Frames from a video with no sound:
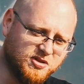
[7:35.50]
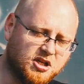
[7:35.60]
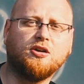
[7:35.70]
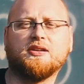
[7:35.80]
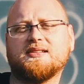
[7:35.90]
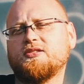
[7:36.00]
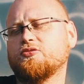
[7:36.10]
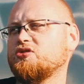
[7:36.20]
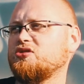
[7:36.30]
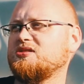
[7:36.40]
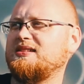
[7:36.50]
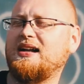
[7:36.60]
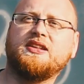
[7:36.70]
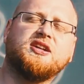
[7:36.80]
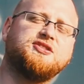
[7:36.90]
i koniec, już
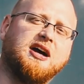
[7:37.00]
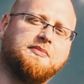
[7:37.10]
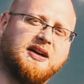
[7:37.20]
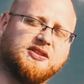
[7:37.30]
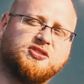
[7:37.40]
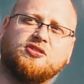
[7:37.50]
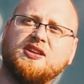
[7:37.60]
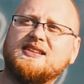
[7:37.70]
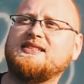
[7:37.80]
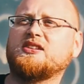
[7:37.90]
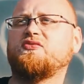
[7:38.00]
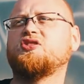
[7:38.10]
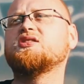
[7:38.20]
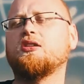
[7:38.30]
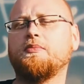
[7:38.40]
dalej nie chciałem jechać. To nie jest tak, że
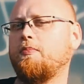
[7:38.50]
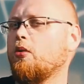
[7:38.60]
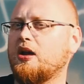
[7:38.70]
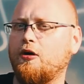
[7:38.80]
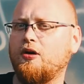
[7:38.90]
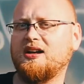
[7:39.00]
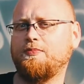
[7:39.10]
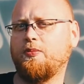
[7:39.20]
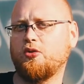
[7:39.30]
wszystko mnie bolało, ale po